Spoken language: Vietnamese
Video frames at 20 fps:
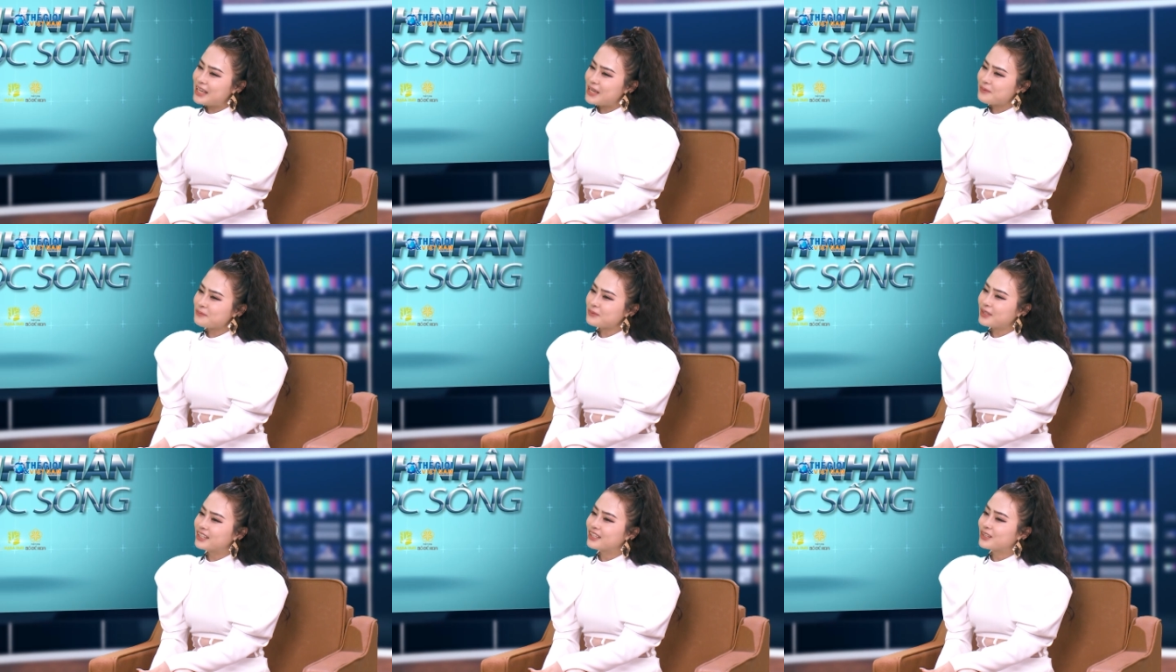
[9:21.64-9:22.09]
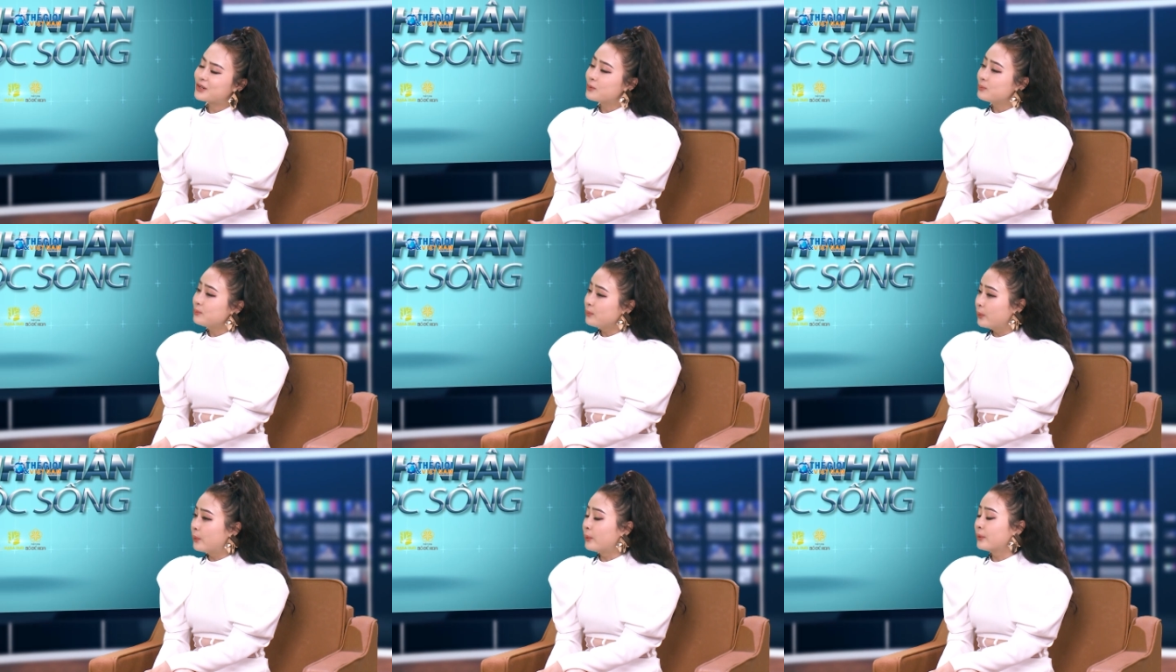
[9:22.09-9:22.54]
Em thì
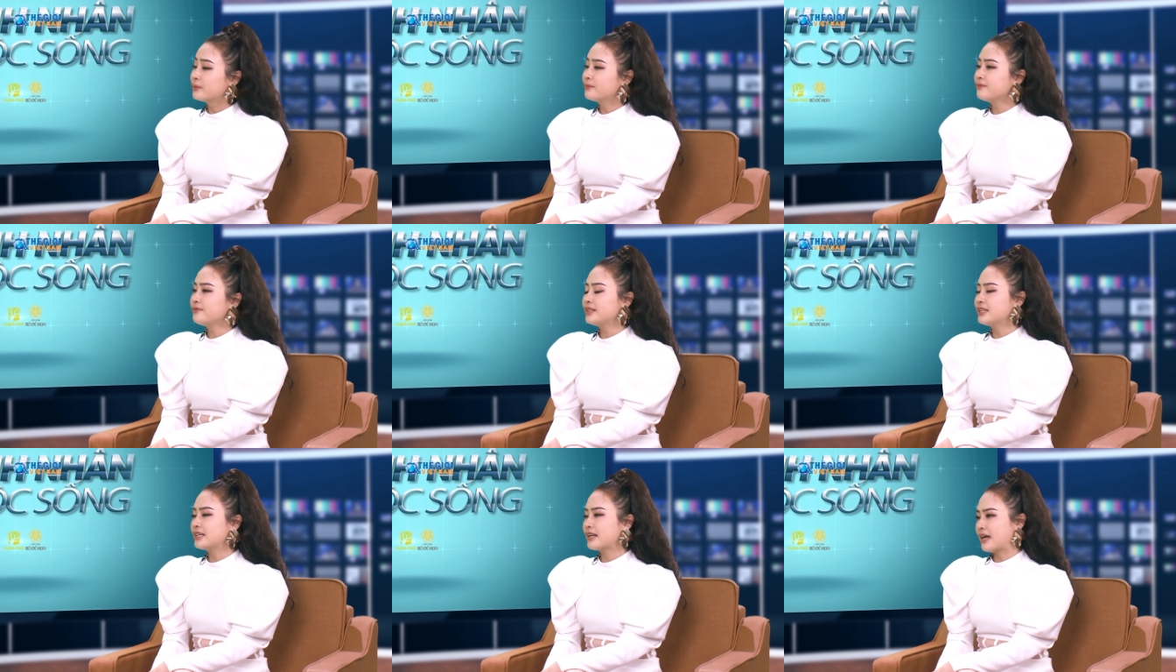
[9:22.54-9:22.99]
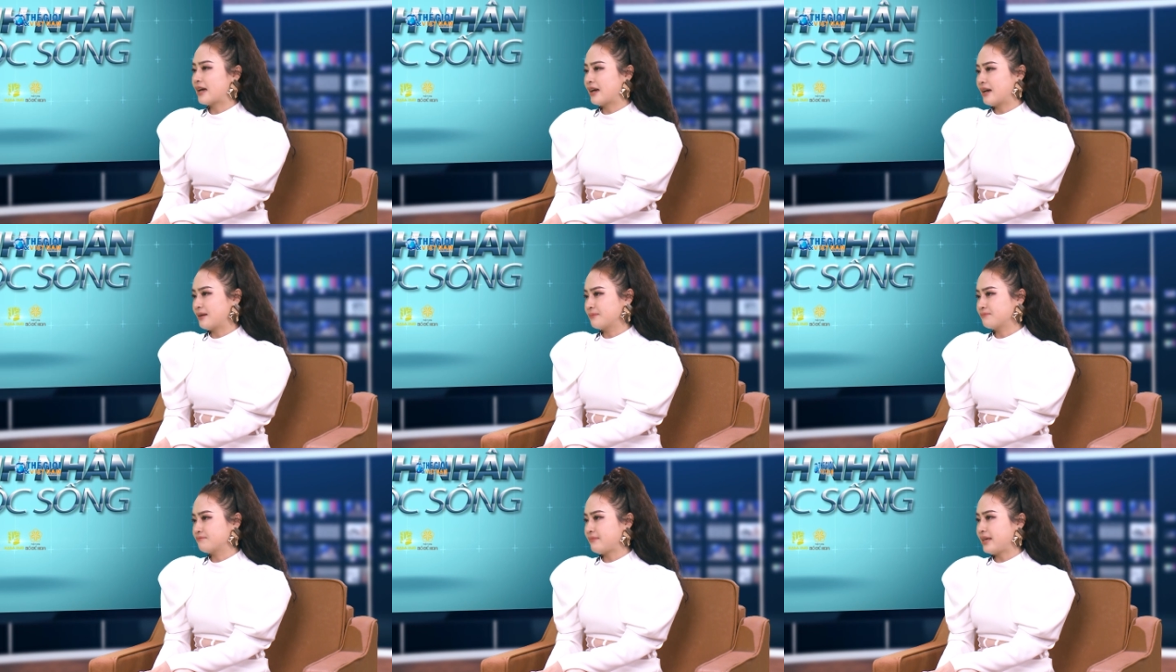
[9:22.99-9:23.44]
cũng muốn, vì
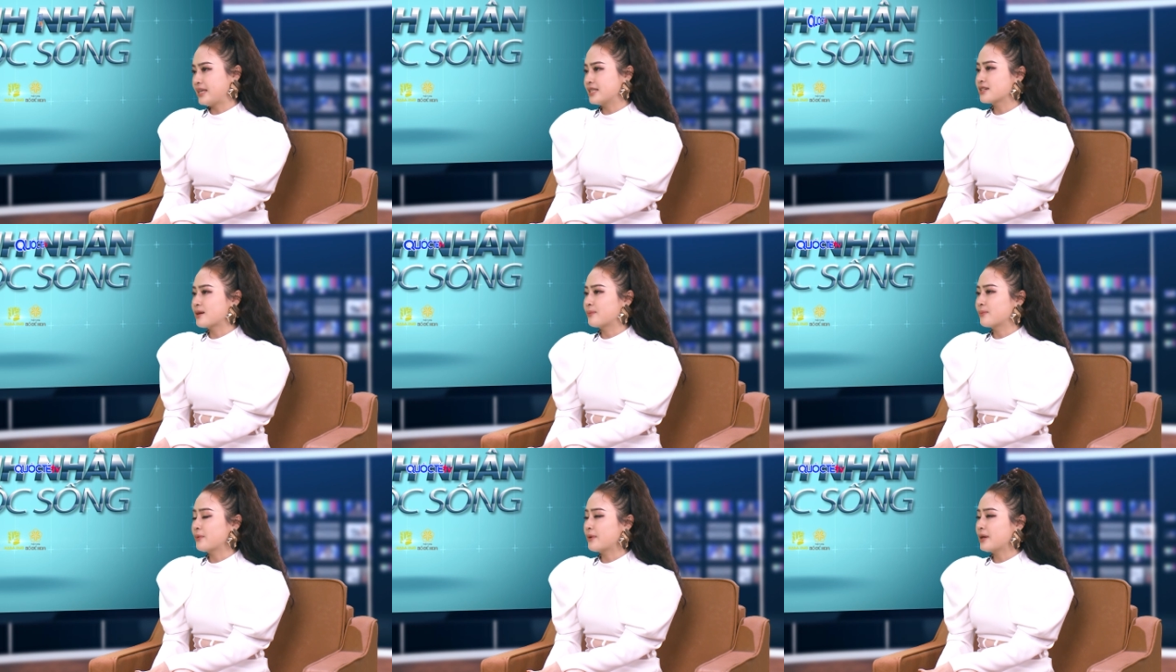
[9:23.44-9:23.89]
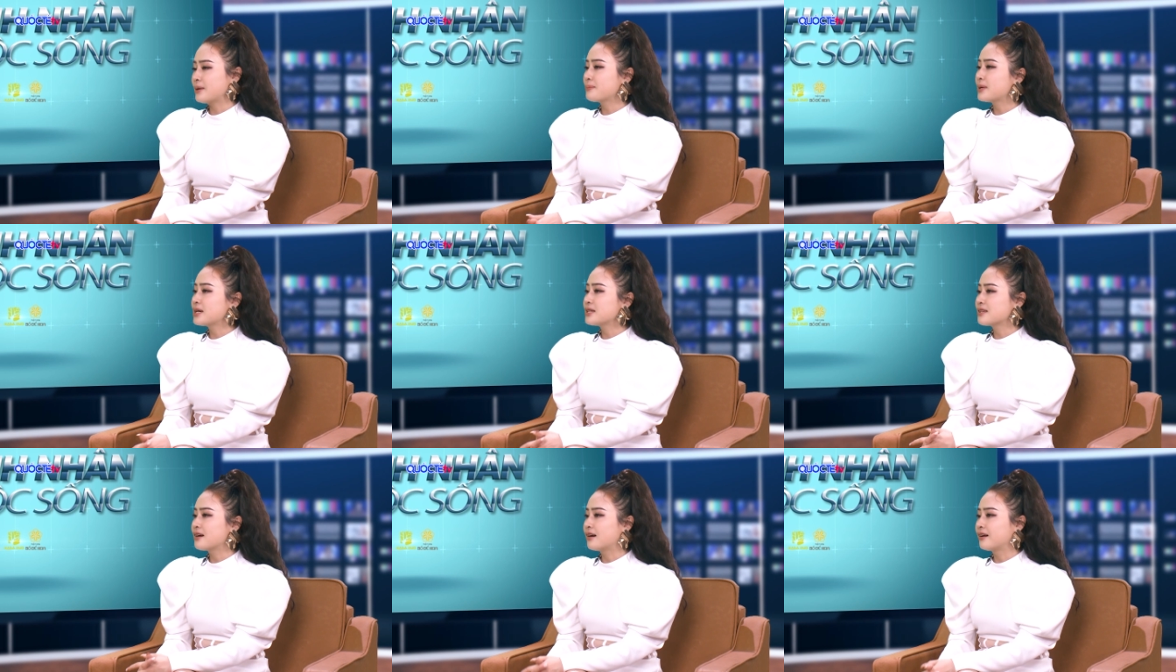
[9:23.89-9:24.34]
là mẹ chồng của
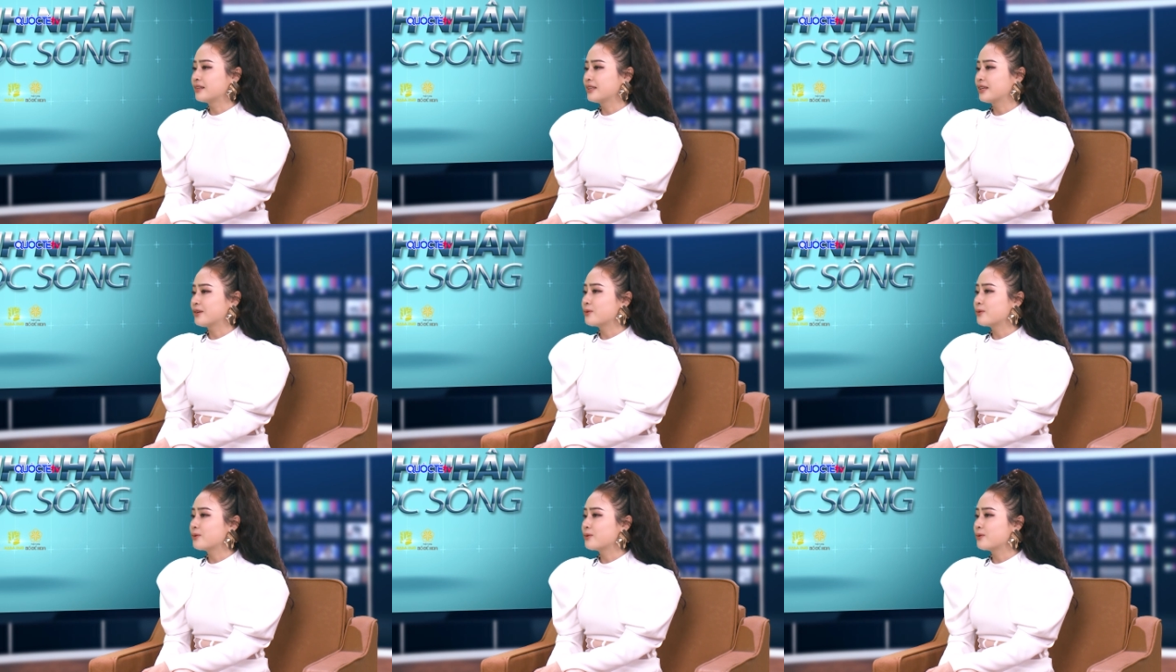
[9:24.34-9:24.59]
em bây giờ